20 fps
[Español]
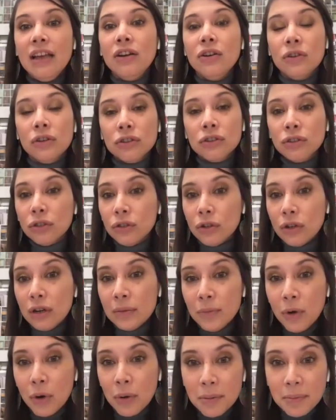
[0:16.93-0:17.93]
¿no? todo el
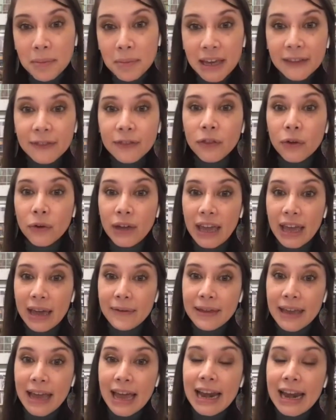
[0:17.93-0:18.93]
movimiento que
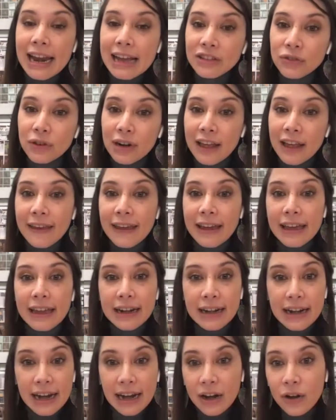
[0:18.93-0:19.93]
había en la zona de
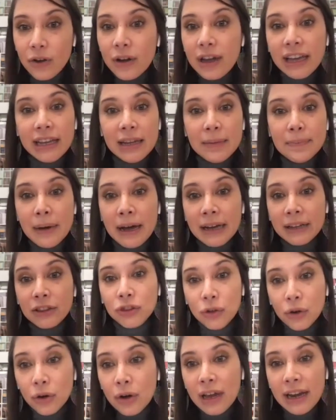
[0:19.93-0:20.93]
Guerrero que
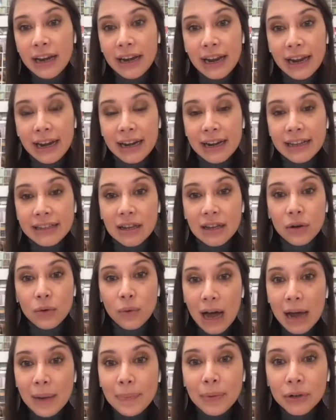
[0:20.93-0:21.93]
impactó en, en ese
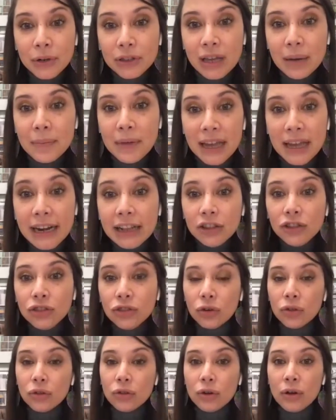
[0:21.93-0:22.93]
lugar, pero también en
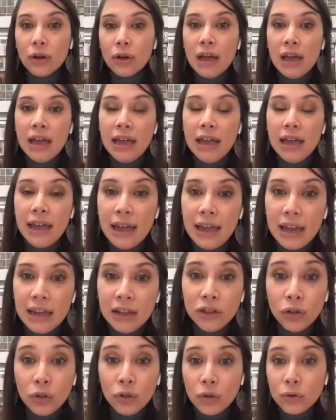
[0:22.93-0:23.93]
todo eh,
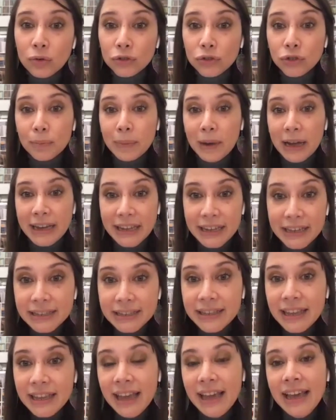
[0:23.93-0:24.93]
en todo nuestro
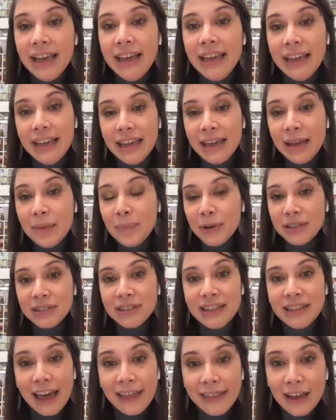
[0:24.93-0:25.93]
país. Y pues
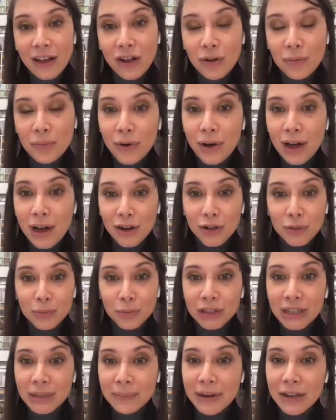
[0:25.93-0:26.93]
nadie como Carlos
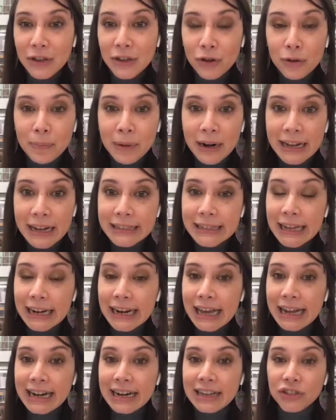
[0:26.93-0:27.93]
Montemayor para esta
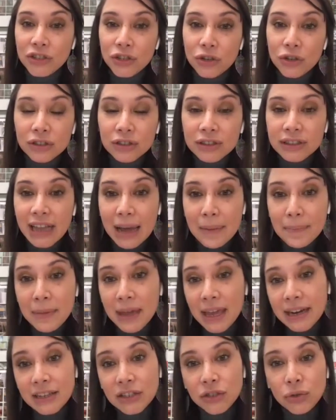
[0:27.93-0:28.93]
narración tan
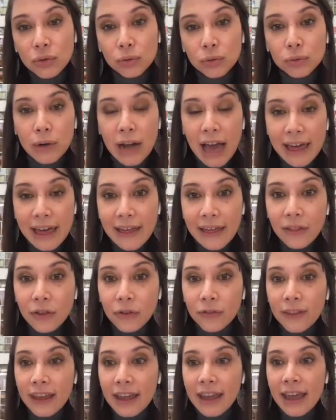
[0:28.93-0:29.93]
bien estructurada,
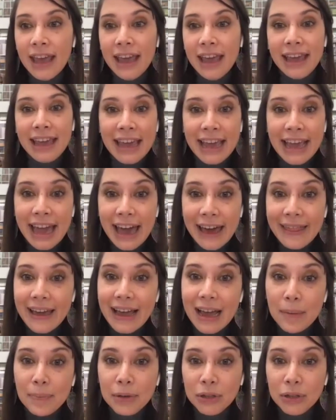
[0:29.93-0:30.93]
donde en cada
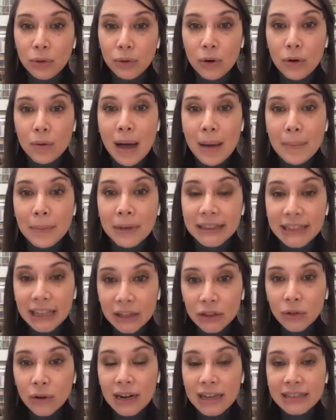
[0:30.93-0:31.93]
capítulo va
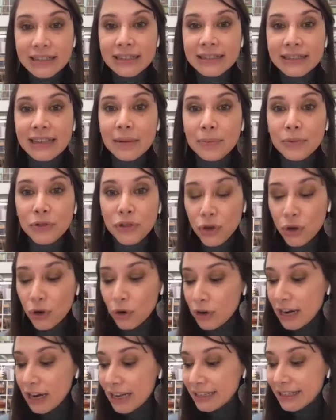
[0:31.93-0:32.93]
metiendo las
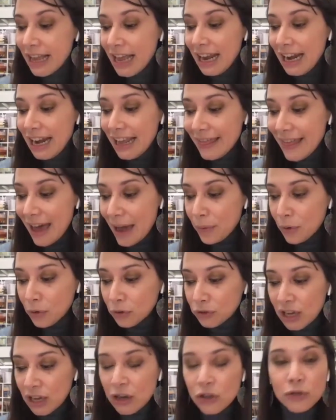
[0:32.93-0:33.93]
descripciones, le da
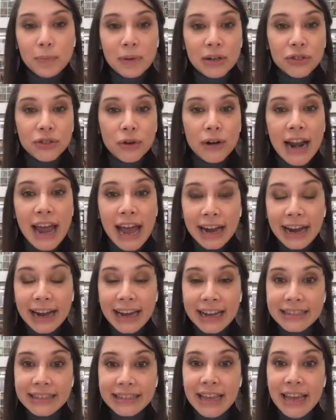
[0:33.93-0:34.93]
voz a los
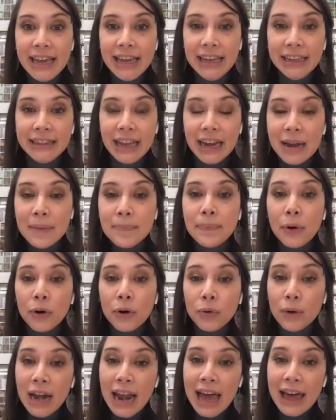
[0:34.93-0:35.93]
personajes y tienen
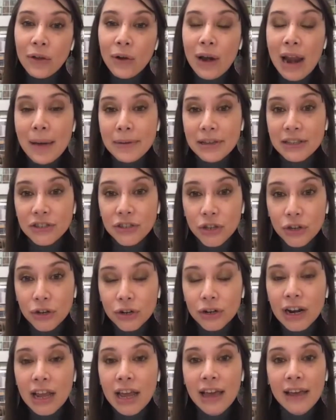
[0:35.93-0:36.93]
por un lado la
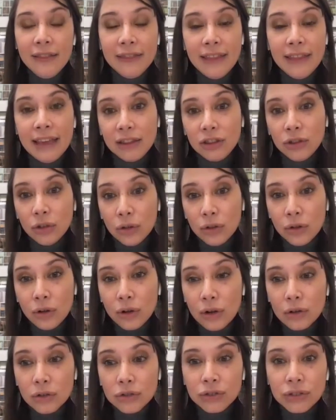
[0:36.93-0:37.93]
visión de
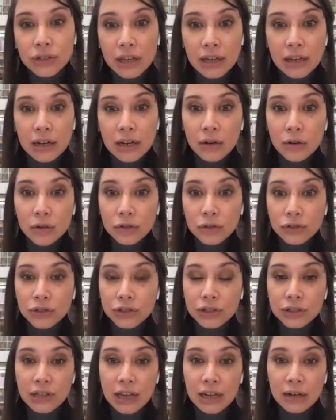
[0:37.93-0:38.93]
todos los, eh,
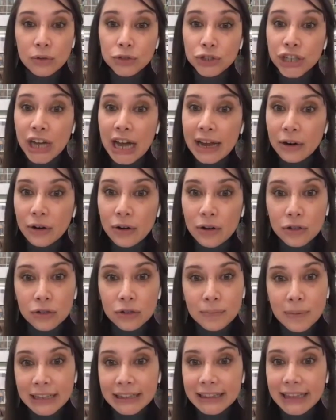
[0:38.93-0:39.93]
los que lucharon,
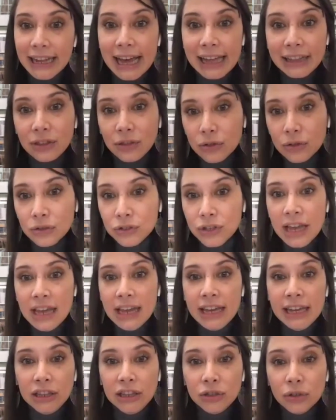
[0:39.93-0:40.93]
los maltratos
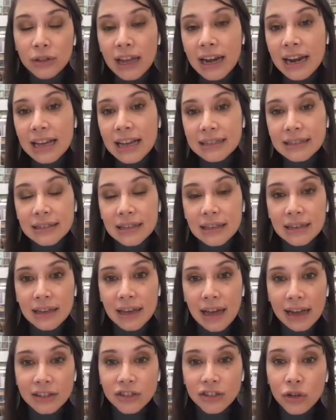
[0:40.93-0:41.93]
y todas las eh,
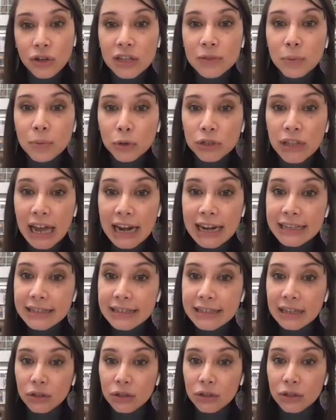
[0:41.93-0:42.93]
acciones
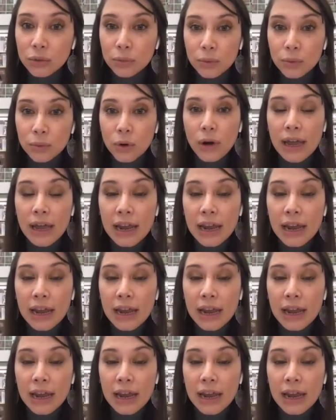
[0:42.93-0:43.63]
brutales que tuvo